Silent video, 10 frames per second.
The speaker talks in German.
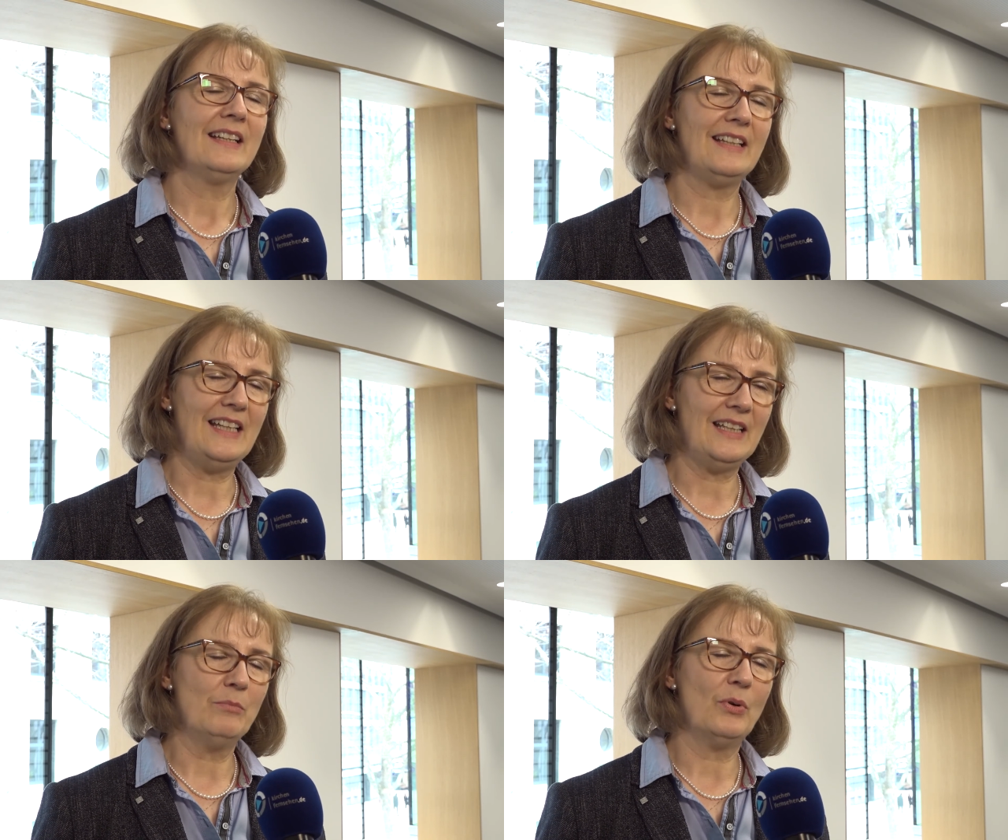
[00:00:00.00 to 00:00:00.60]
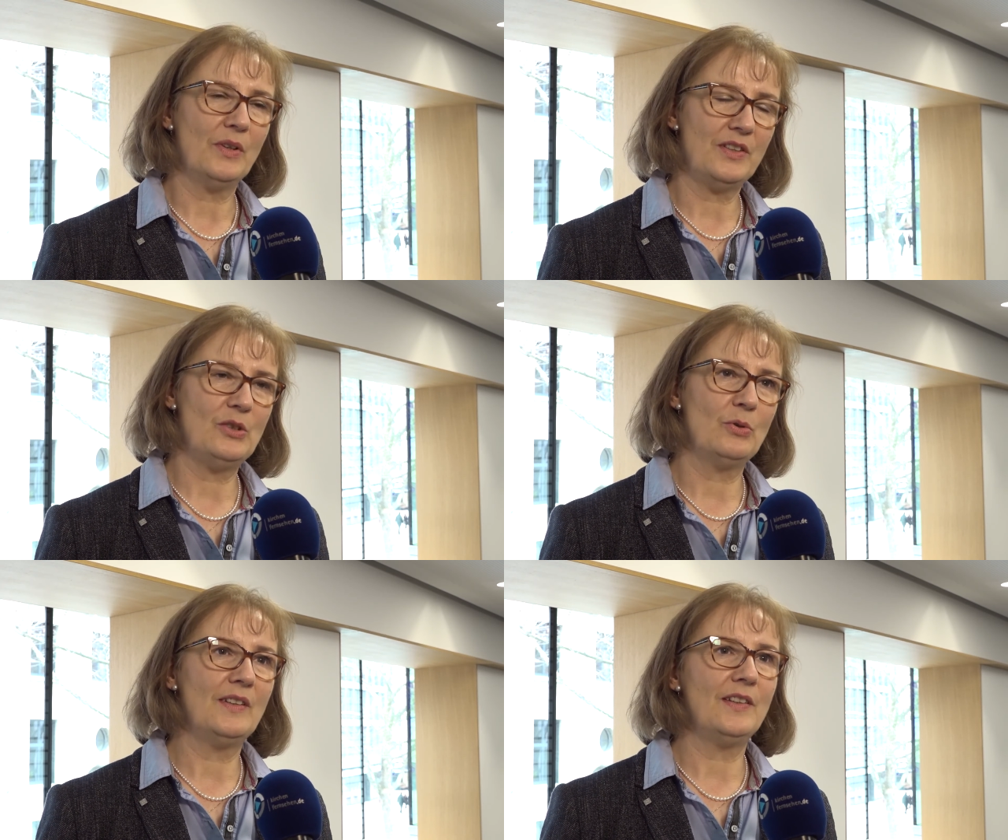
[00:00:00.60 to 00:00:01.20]
gegen
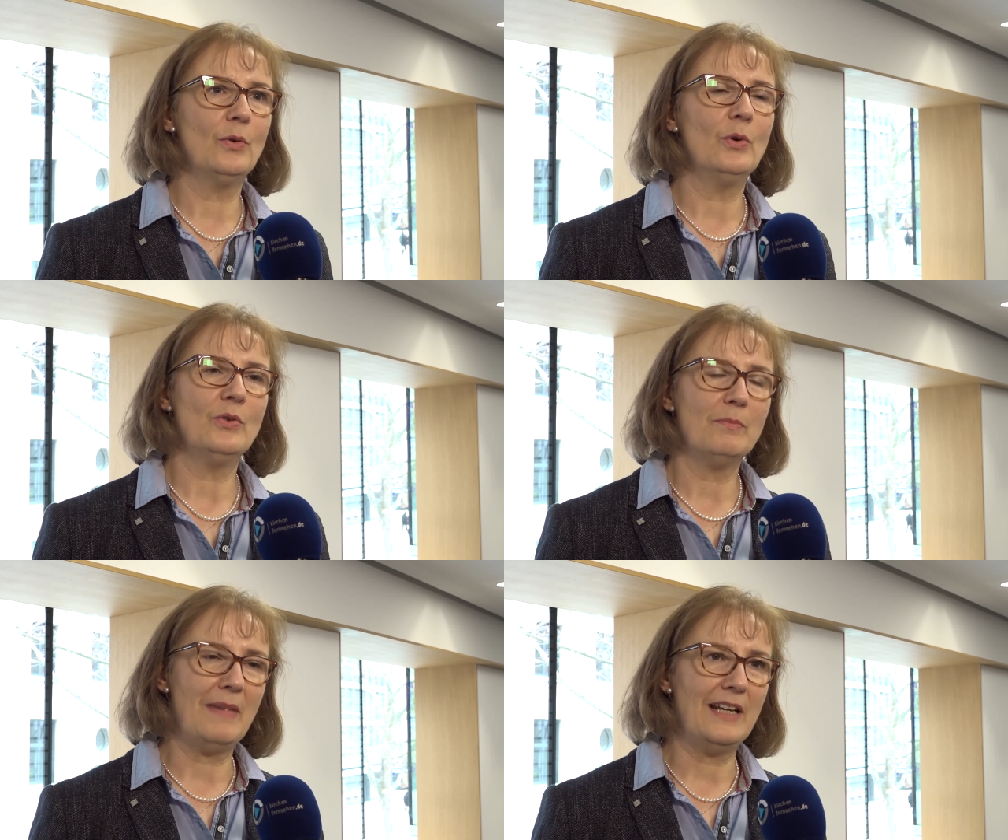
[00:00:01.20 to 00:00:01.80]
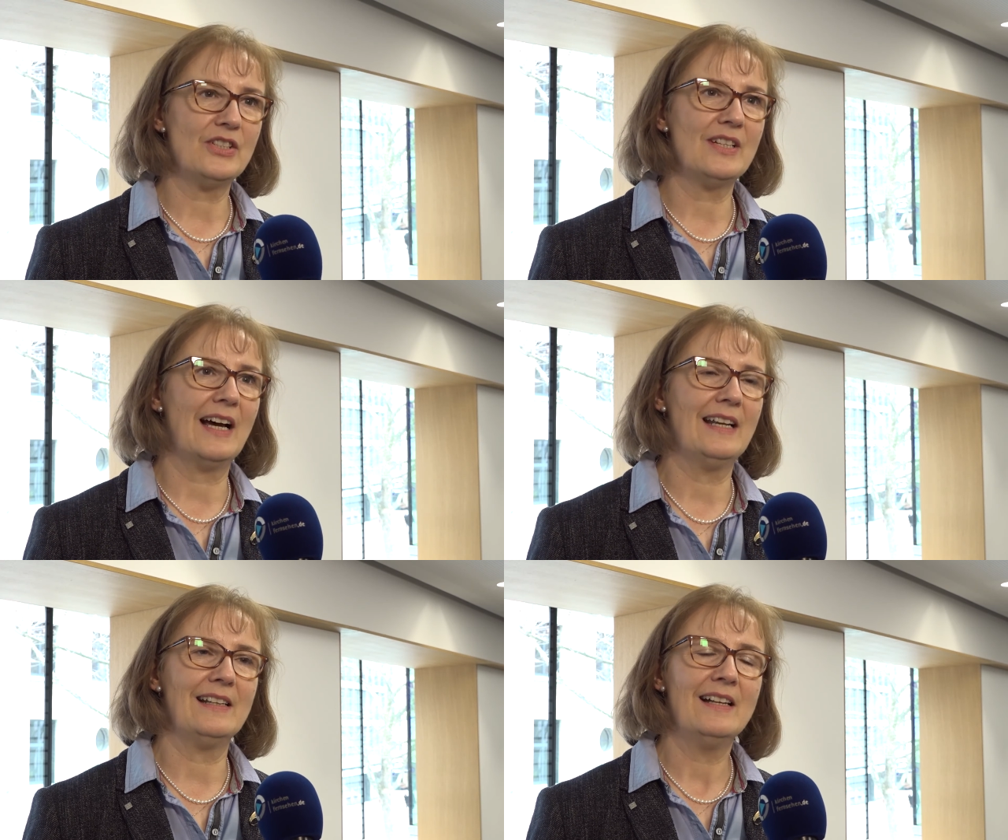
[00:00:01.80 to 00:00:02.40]
Prostitution und
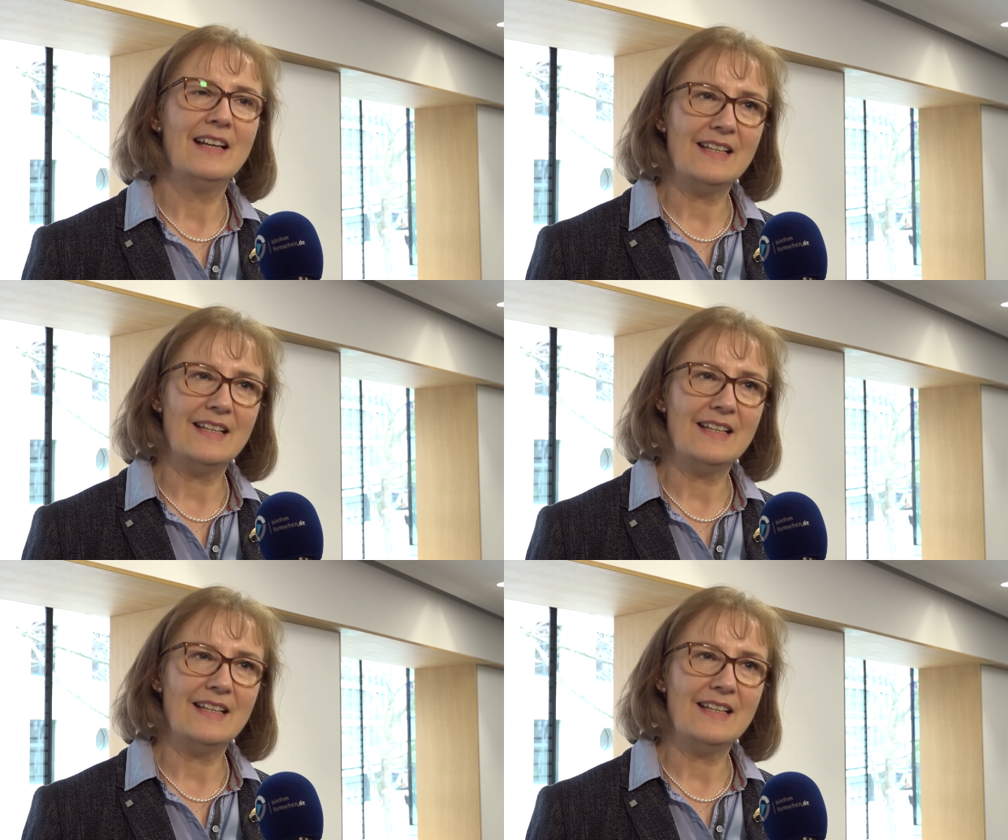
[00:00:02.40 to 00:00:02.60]
Menschenhandel